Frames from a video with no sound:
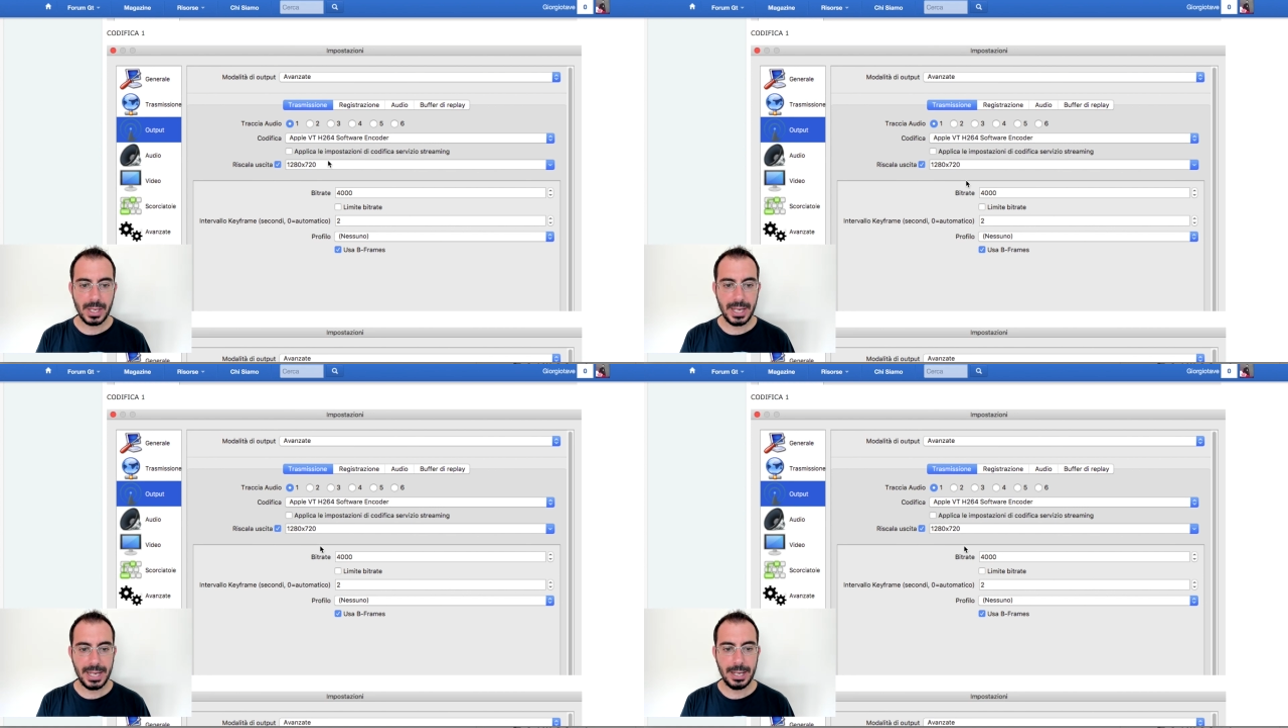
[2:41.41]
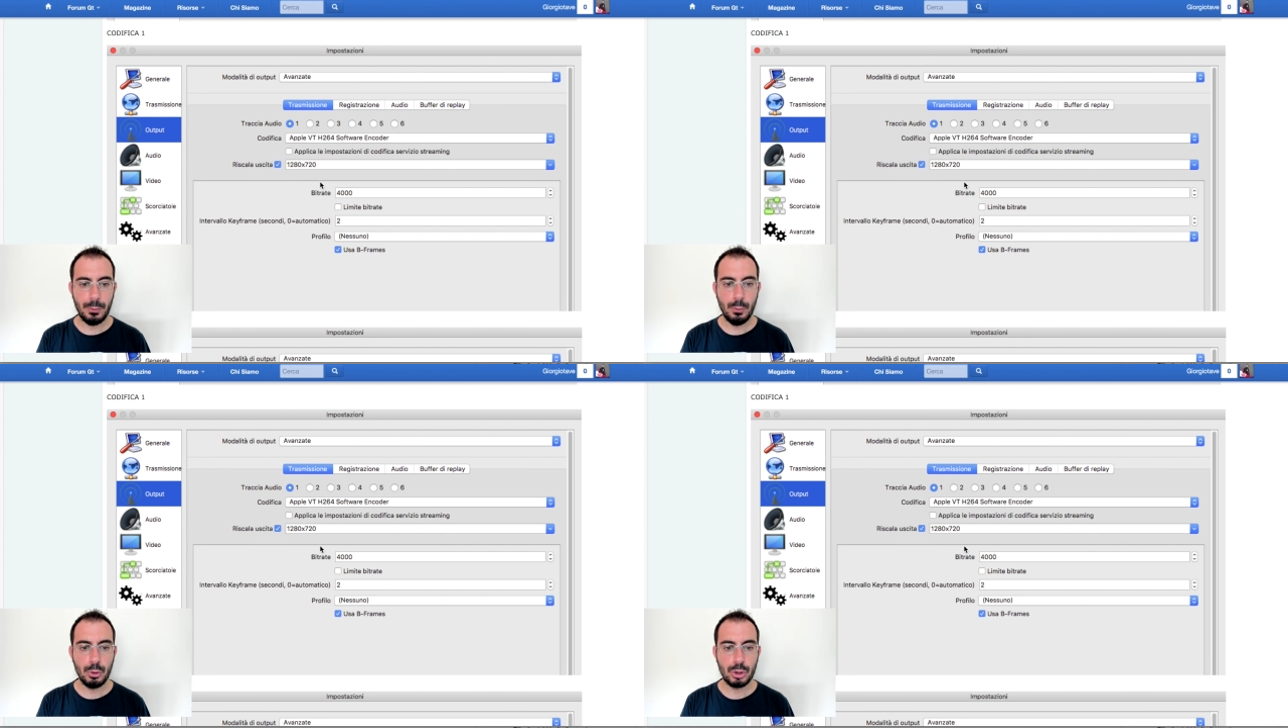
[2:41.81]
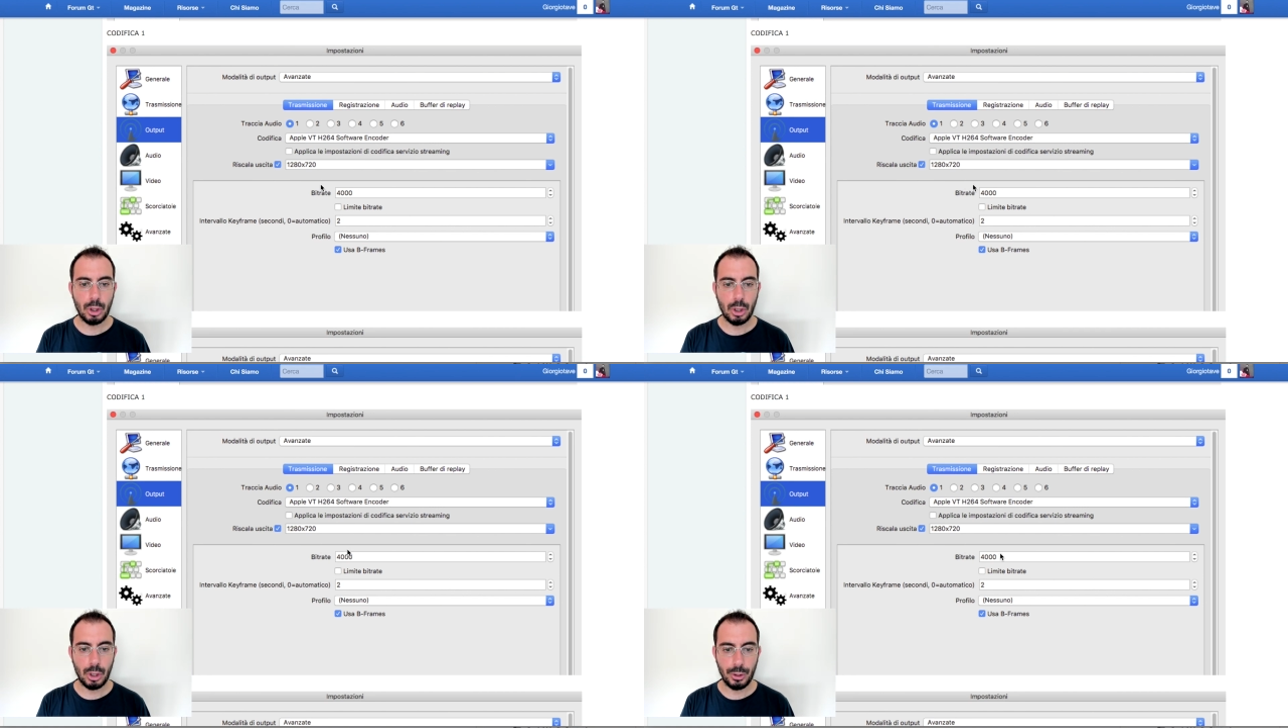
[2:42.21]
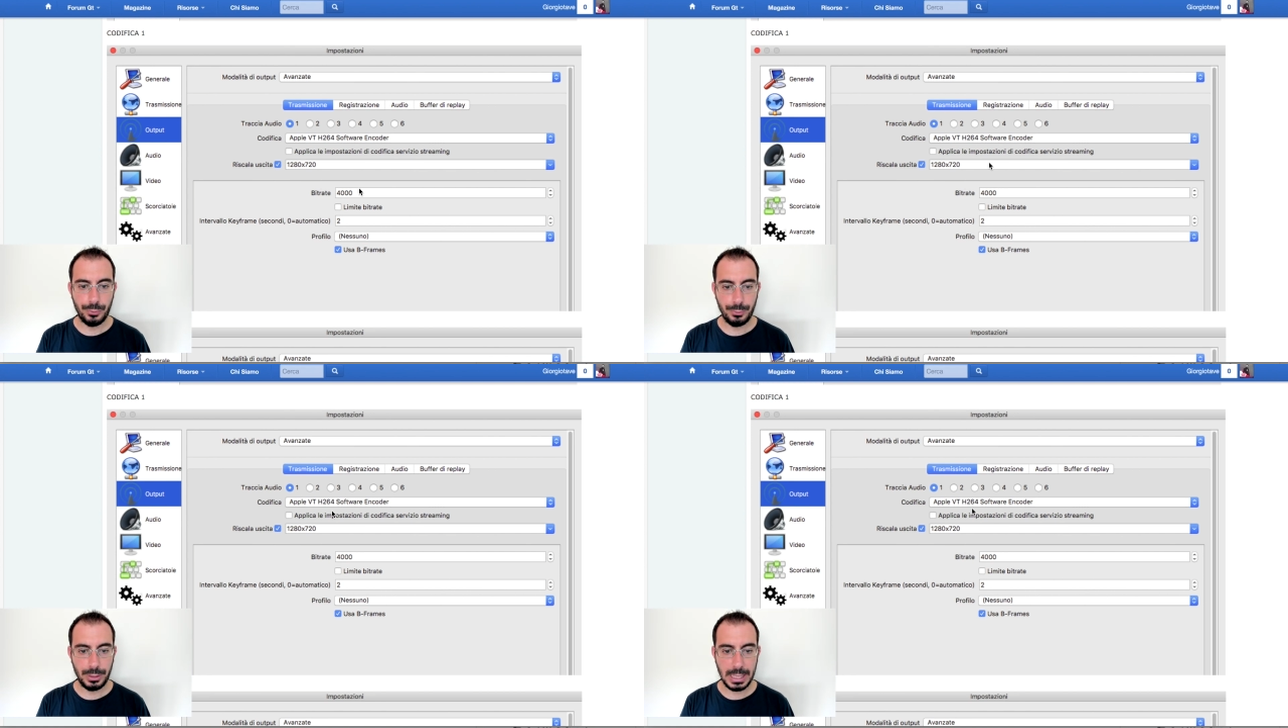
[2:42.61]
eh, uso
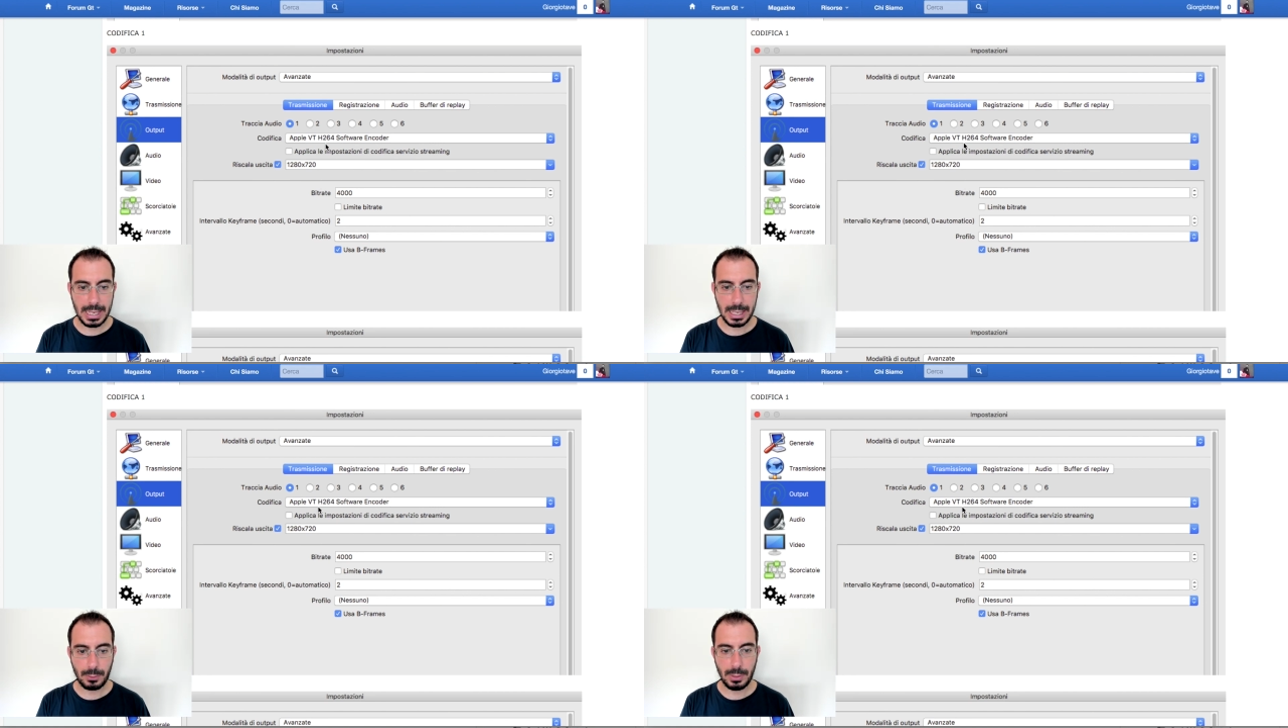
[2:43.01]
la,